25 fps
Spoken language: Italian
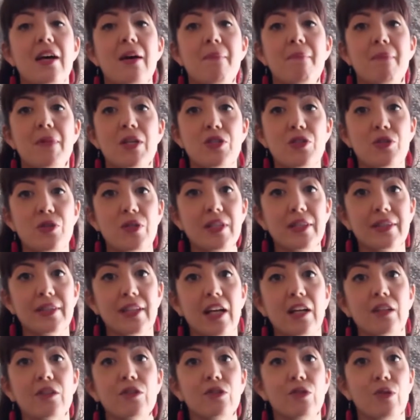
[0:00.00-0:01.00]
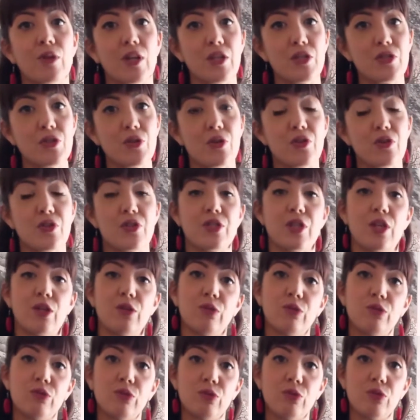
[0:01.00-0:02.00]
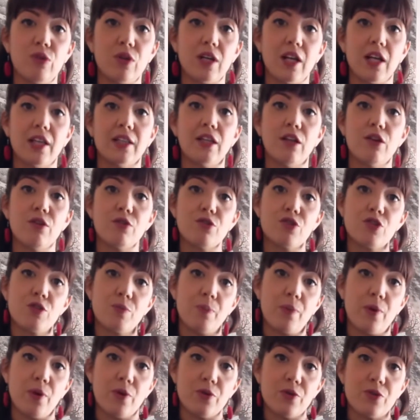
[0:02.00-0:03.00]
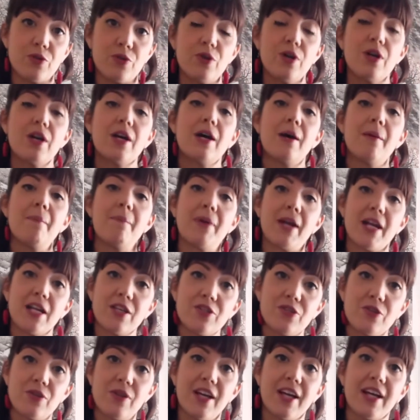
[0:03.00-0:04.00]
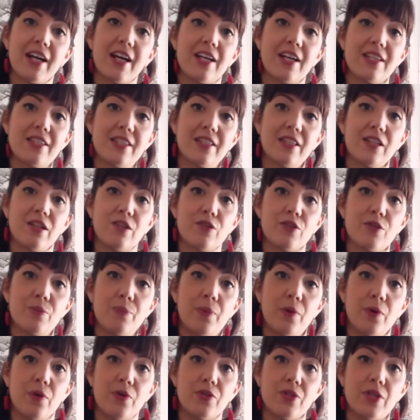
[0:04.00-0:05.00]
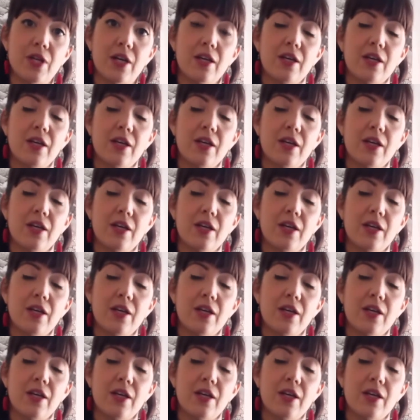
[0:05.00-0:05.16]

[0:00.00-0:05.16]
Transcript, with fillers: ma soltanto la sosta notturna dello sposo presso la casa dello sposa,